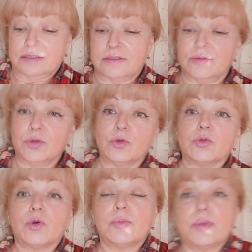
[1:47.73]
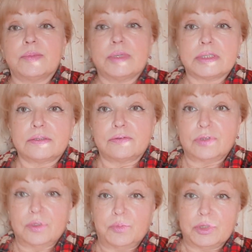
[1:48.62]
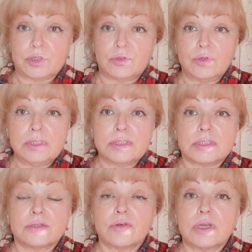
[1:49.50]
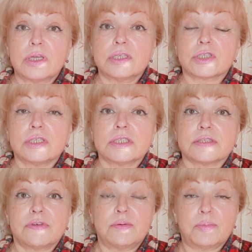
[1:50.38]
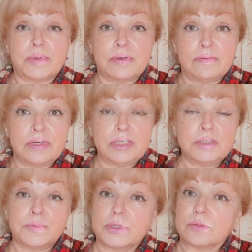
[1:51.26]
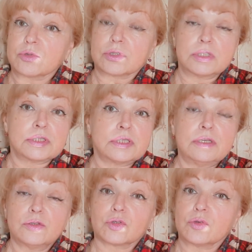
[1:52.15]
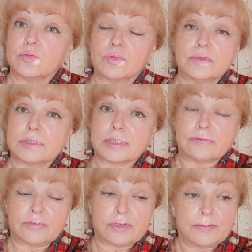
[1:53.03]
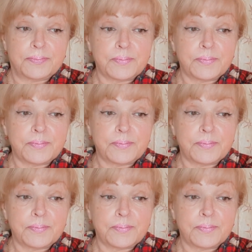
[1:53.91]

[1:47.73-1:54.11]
Ну, неудобно мне сегодня пристроиться, но я решила с вами поговорить, потому что не знаю, что будет завтра.